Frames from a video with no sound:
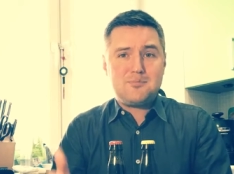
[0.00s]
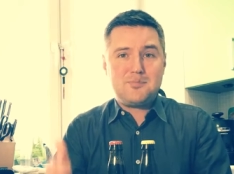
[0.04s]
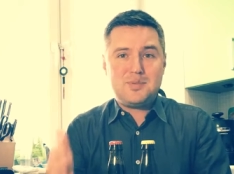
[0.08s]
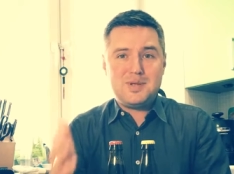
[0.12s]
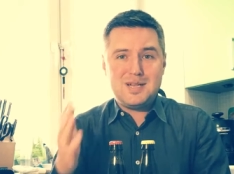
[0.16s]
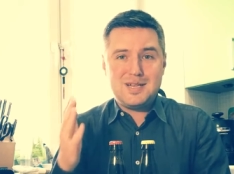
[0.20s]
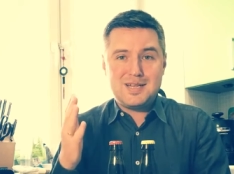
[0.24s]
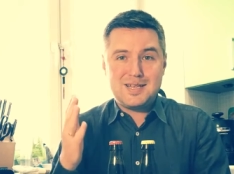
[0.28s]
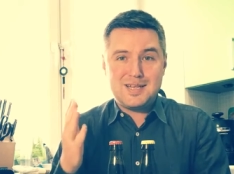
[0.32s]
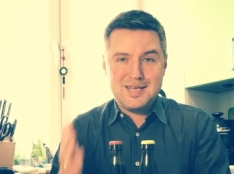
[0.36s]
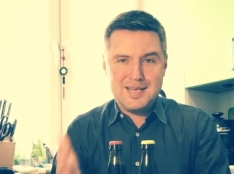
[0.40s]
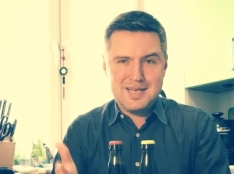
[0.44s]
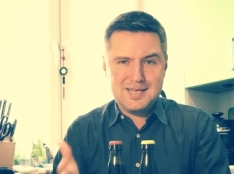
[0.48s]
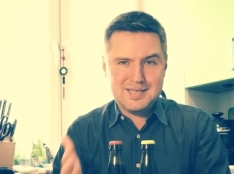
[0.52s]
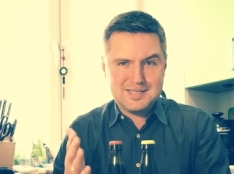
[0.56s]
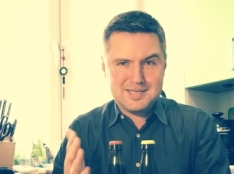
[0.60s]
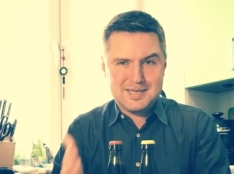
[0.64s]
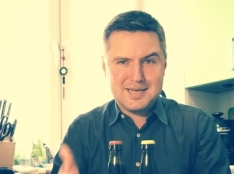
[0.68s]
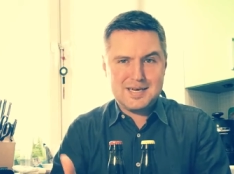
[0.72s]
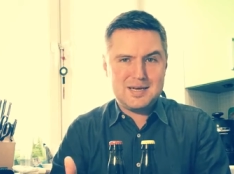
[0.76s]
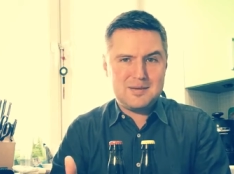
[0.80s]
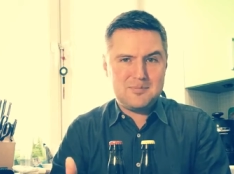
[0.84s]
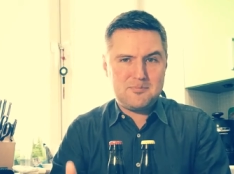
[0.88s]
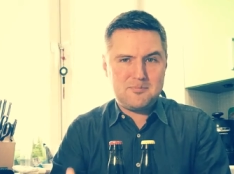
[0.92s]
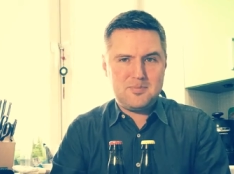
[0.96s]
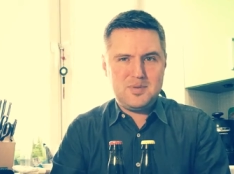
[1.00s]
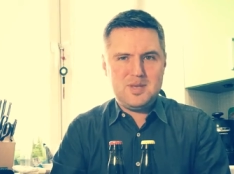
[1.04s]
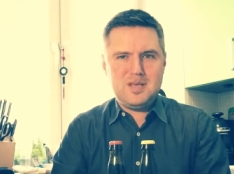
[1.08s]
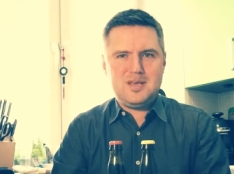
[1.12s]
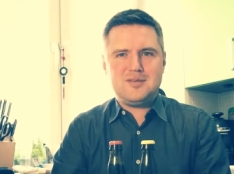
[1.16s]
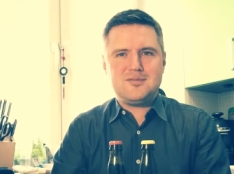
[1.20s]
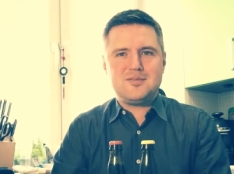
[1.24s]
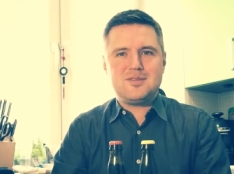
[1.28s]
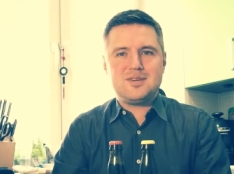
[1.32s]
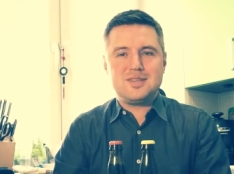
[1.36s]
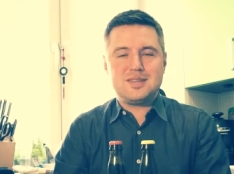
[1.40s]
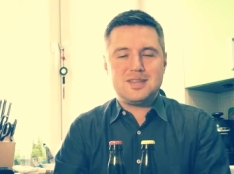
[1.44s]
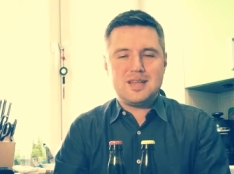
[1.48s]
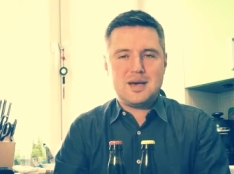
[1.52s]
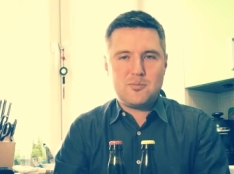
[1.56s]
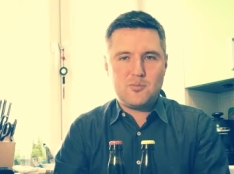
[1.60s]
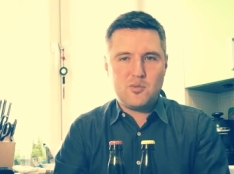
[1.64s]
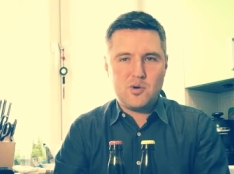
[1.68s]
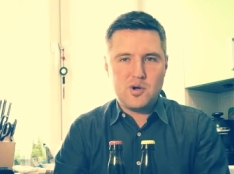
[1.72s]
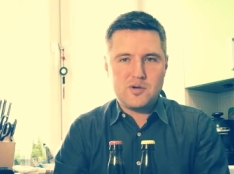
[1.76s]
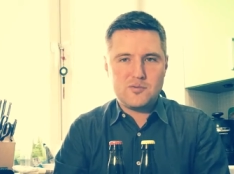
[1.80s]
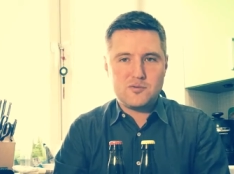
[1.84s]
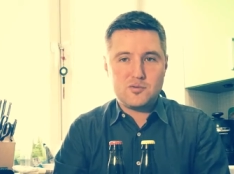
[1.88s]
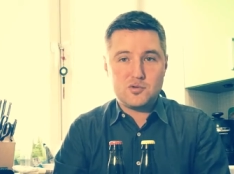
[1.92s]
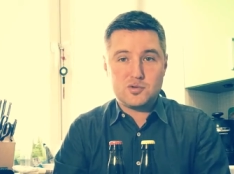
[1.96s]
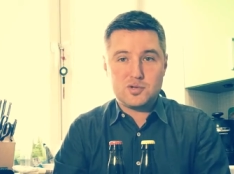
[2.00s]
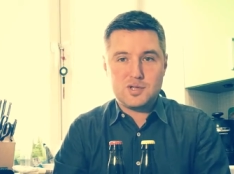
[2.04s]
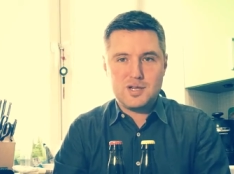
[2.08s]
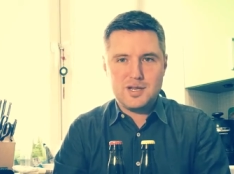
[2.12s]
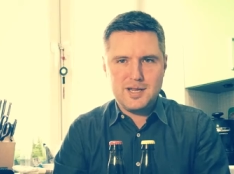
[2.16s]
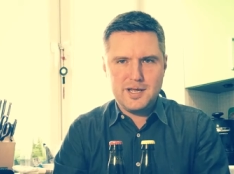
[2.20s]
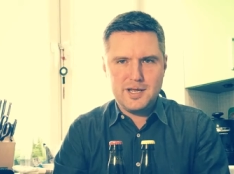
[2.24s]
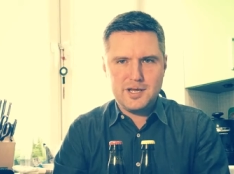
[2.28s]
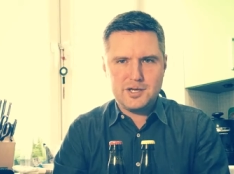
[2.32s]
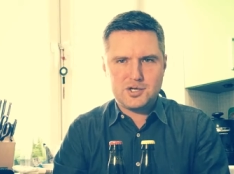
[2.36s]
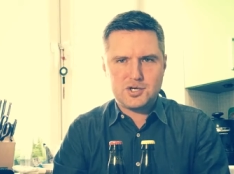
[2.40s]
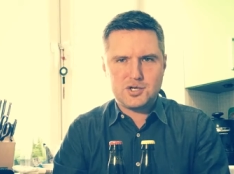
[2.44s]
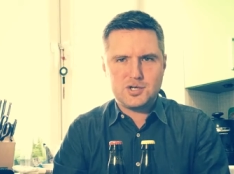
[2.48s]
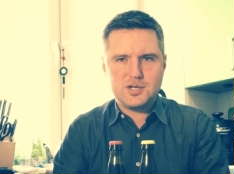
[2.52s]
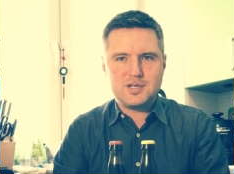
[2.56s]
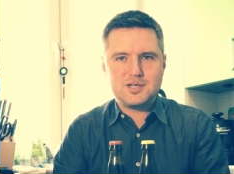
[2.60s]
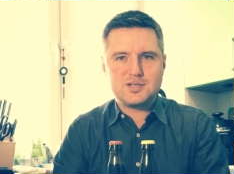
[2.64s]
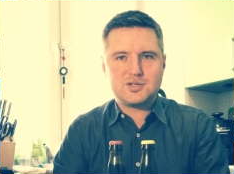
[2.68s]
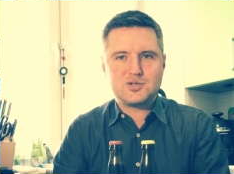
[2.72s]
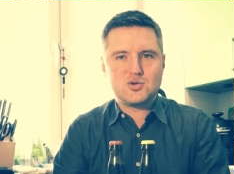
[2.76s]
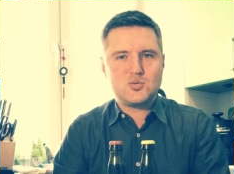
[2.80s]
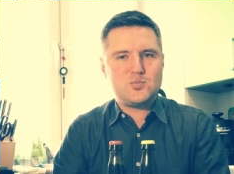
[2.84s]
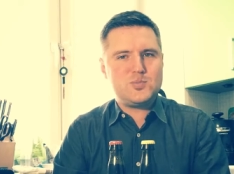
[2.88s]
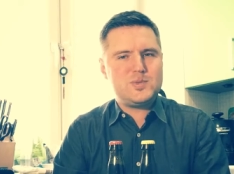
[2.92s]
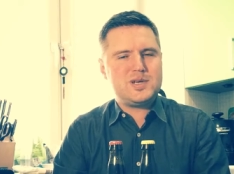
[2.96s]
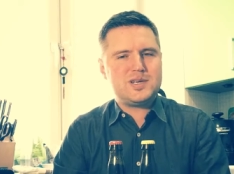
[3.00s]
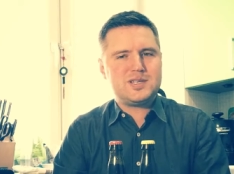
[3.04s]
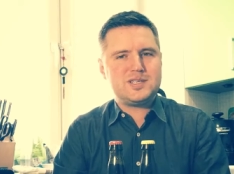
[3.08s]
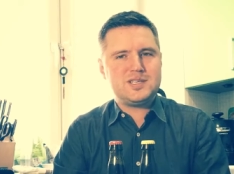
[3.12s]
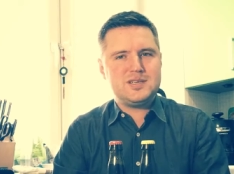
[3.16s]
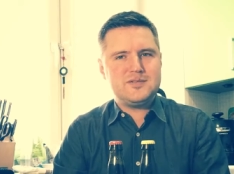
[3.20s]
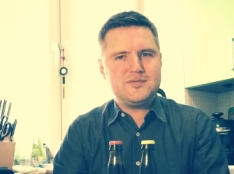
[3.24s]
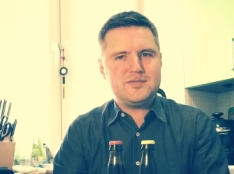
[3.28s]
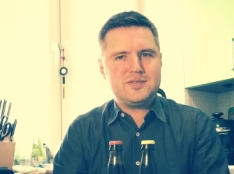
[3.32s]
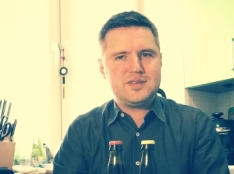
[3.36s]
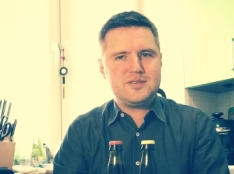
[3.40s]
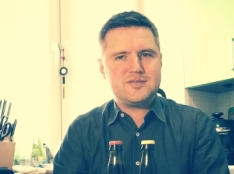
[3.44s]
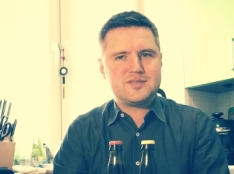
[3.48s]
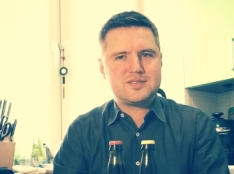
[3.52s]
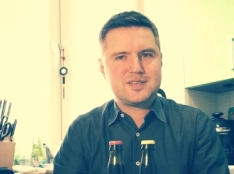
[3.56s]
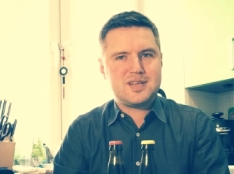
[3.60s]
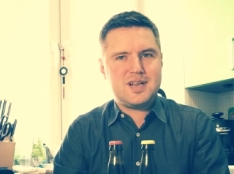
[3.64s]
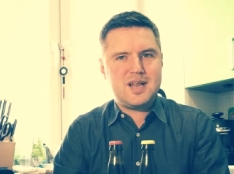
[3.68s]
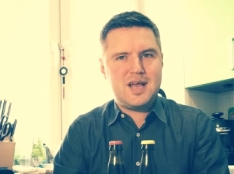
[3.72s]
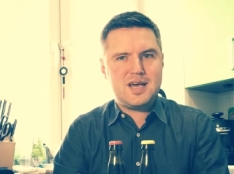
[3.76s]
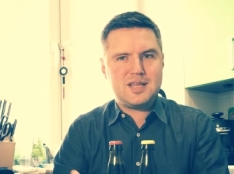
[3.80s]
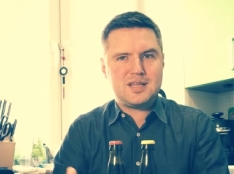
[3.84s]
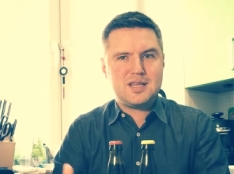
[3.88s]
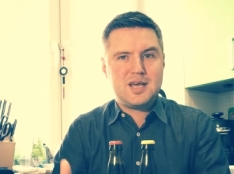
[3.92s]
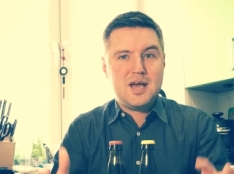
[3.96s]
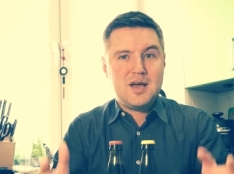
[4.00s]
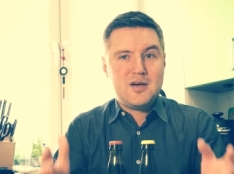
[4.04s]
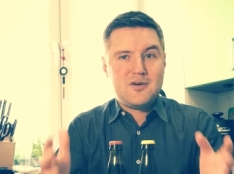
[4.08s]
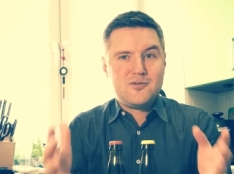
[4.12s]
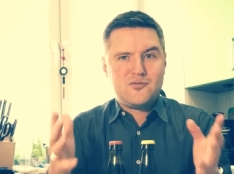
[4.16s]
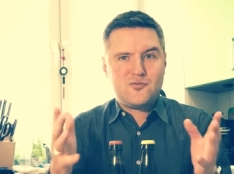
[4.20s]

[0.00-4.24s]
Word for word: Бельгийское пиво, на мой вот личный субъективный взгляд,